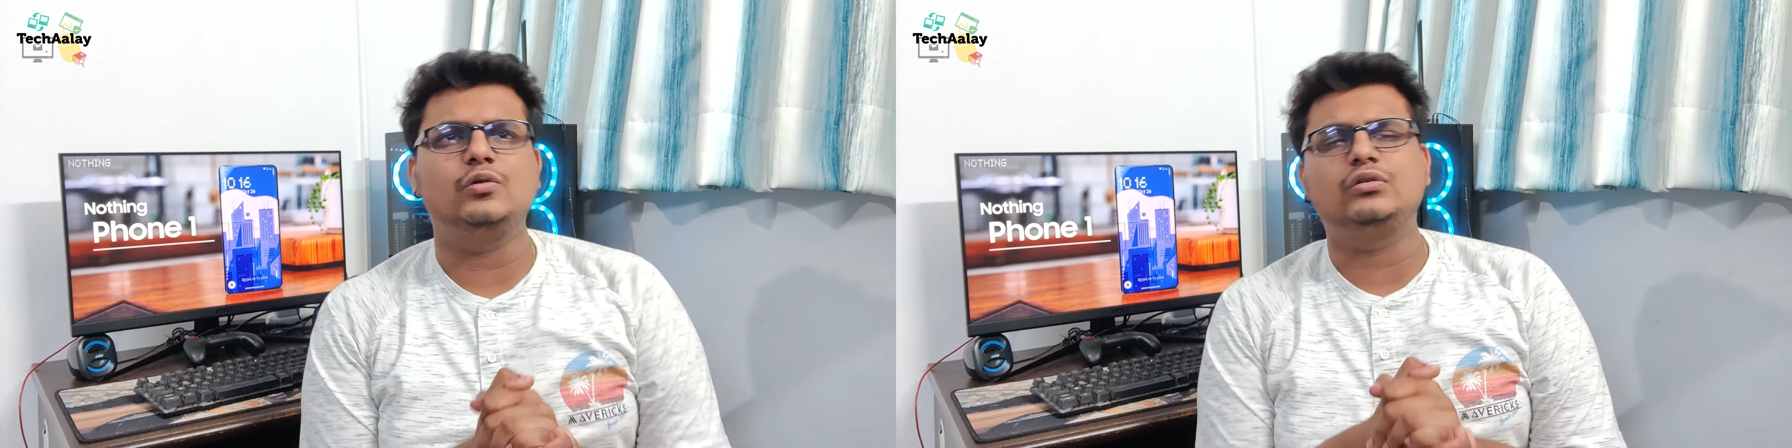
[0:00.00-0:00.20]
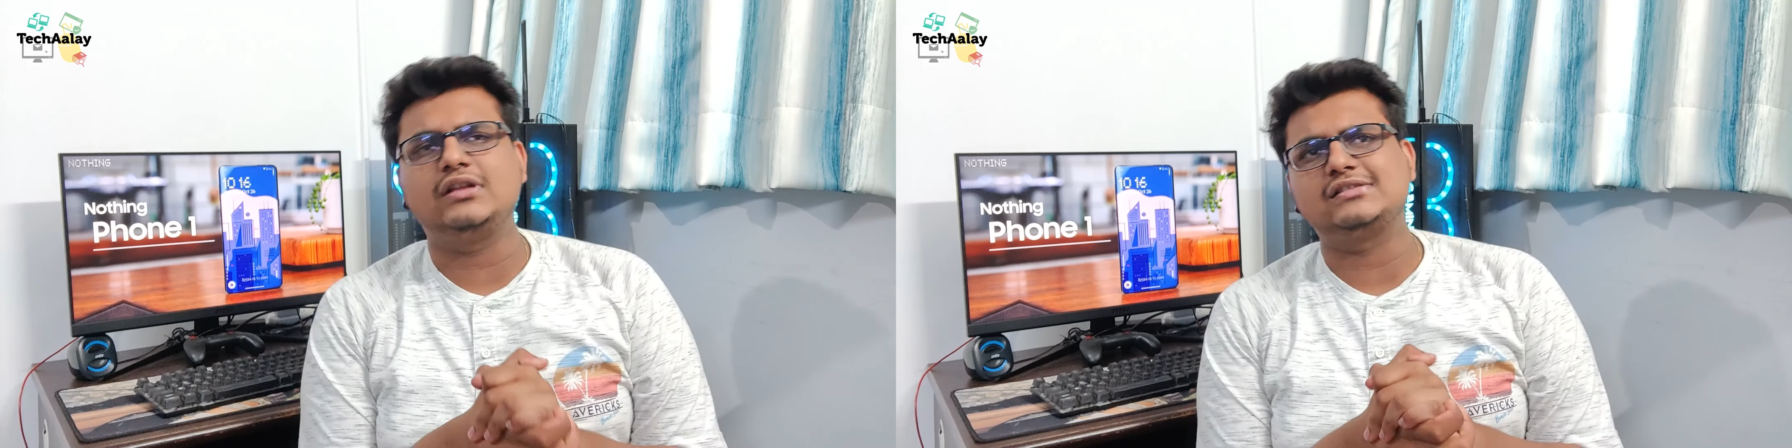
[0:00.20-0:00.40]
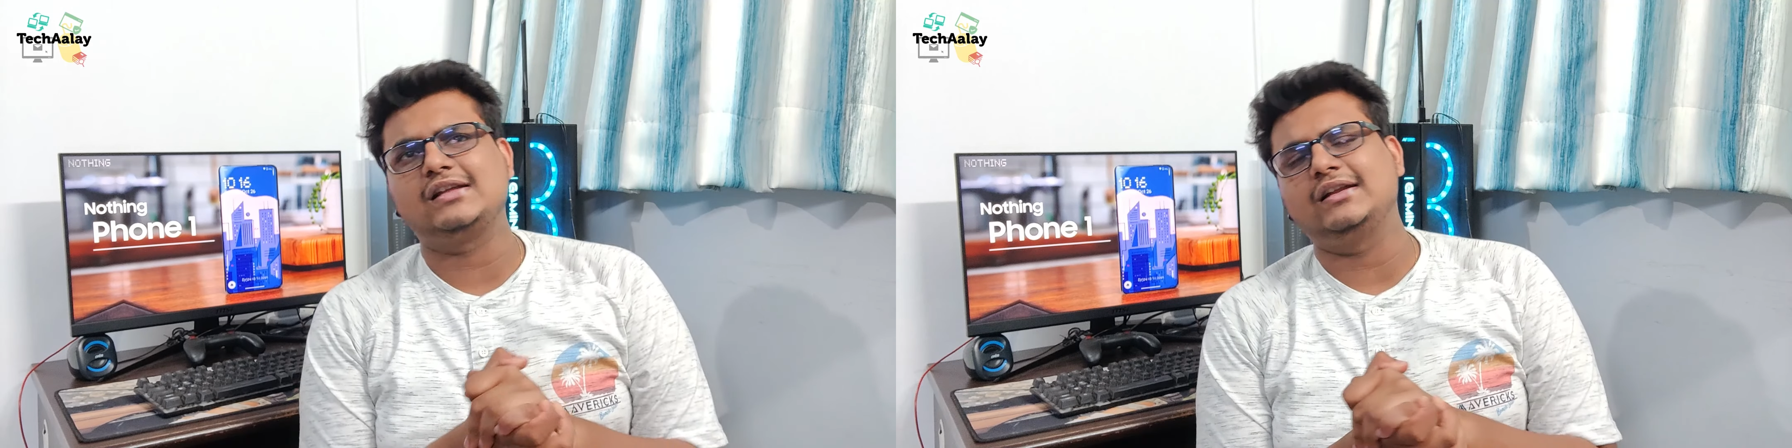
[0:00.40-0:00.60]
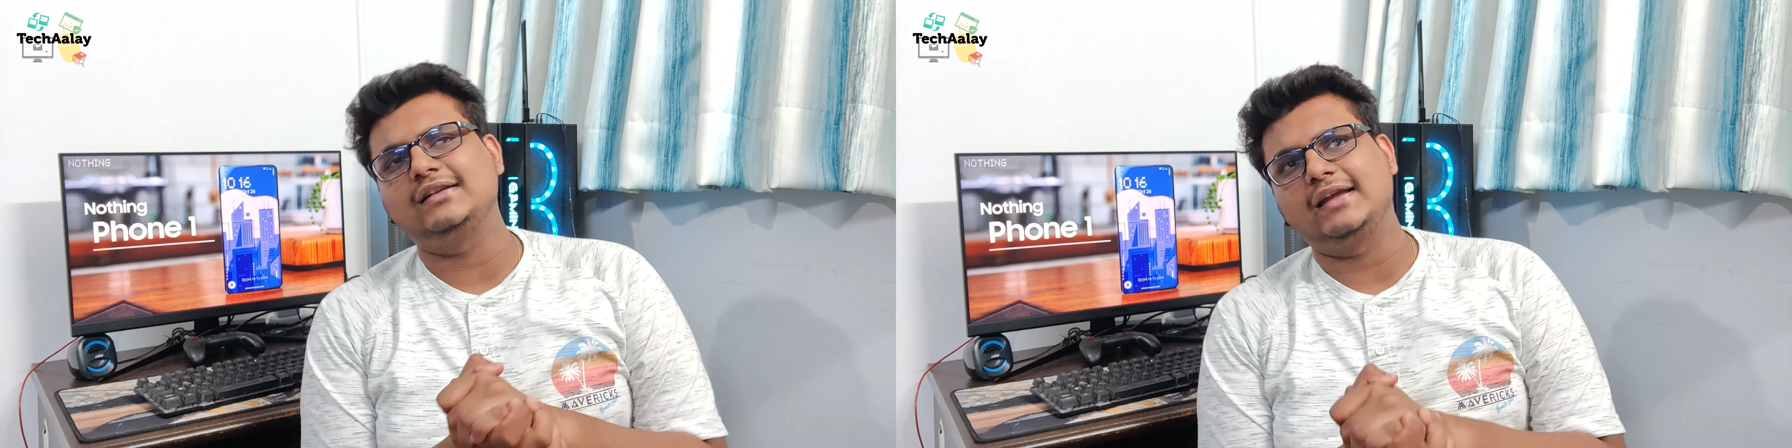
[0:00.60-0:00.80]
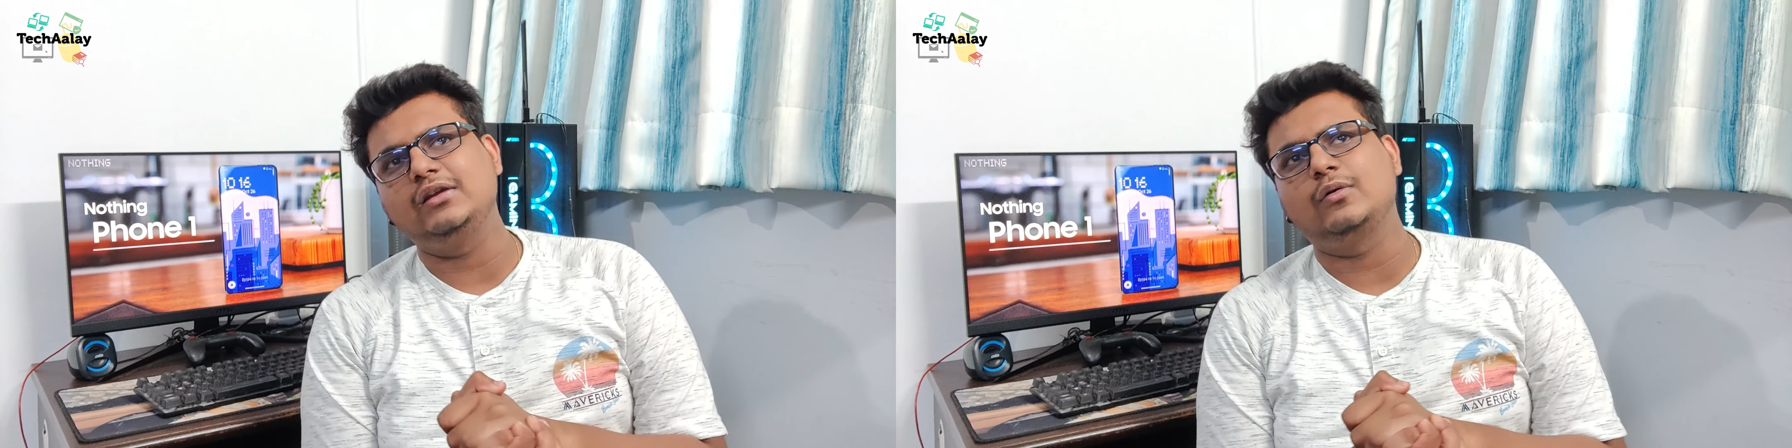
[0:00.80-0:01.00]
उतना ज़्यादा
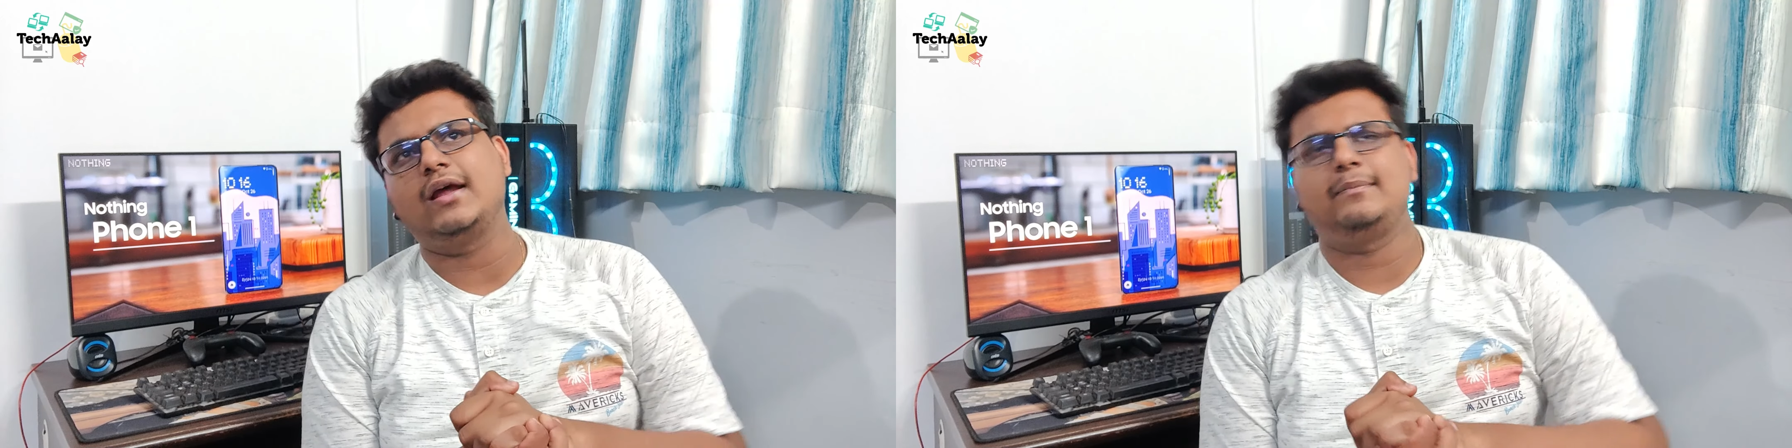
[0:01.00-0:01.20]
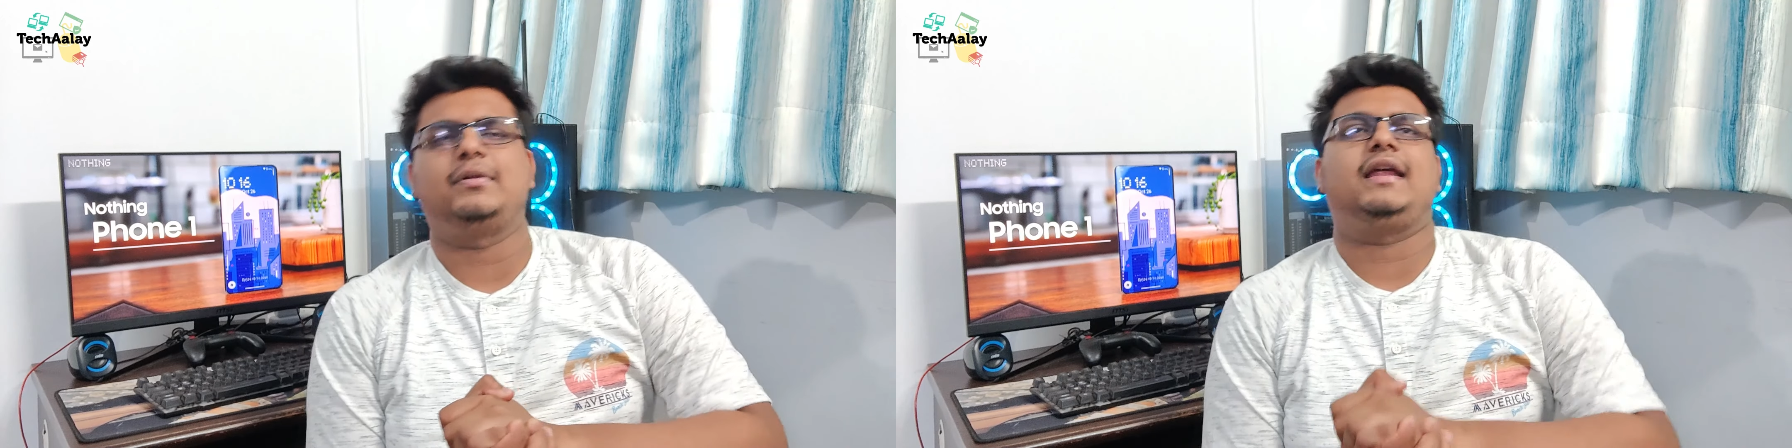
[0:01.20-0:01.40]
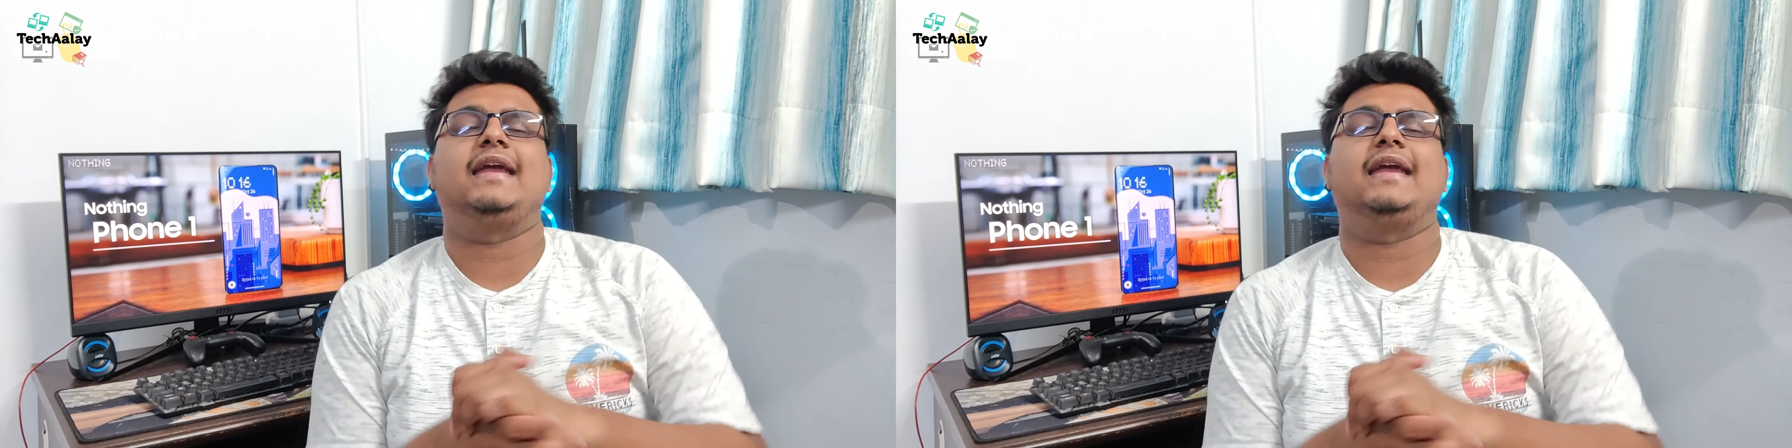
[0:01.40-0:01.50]
नहीं हो रहा है पर